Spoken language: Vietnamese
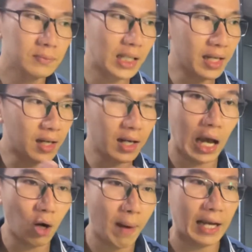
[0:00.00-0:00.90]
khi cơ
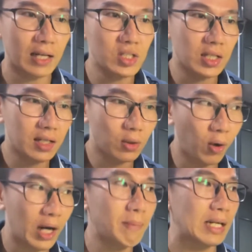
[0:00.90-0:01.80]
thể của bạn nó trở nên
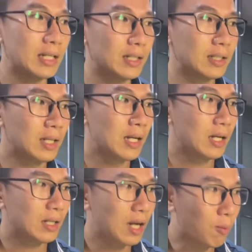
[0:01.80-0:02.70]
khỏe mạnh hơn
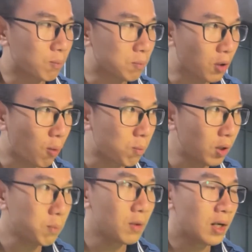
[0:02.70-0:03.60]
đồng cùng
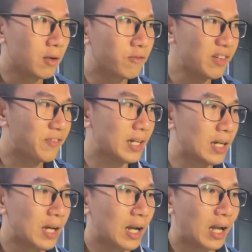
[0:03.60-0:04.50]
lúc với
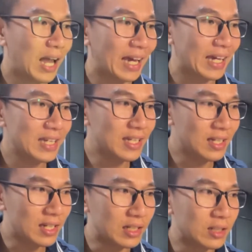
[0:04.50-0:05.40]
việc là cái
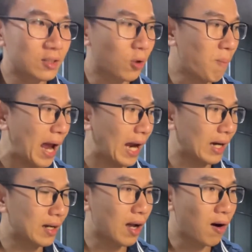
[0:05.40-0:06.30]
dinh dưỡng của bạn
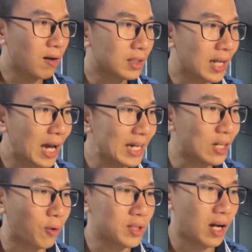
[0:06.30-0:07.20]
nó thay
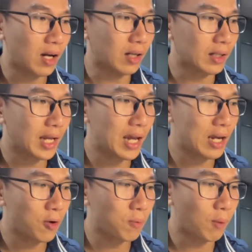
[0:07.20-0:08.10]
đổi dần
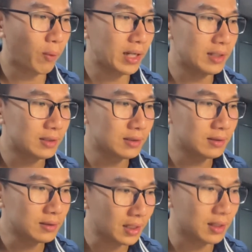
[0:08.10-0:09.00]
theo một cái hướng
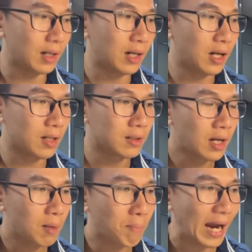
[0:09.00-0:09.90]
tích cực hơn
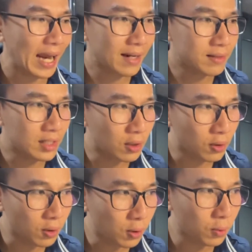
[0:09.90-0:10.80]
bạn ăn
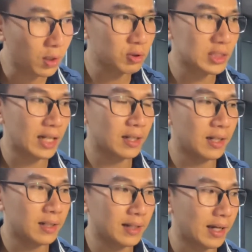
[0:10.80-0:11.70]
nhiều rau xanh
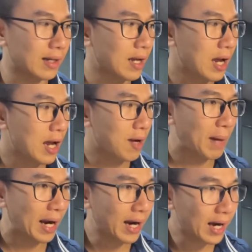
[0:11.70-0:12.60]
hơn nè
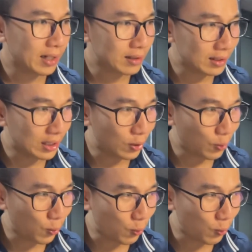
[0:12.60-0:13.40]
bạn ăn nhiều